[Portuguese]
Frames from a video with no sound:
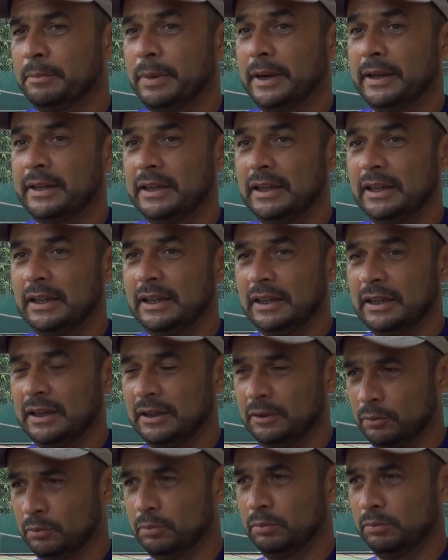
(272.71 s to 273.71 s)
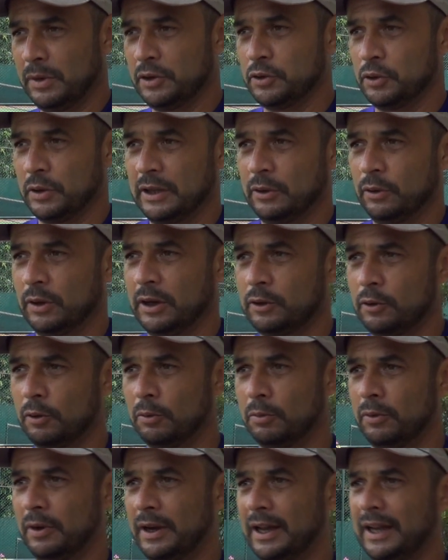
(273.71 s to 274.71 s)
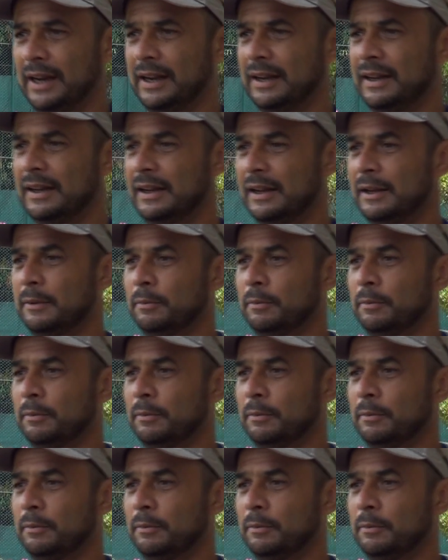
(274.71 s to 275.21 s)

para que uma jogadora como ela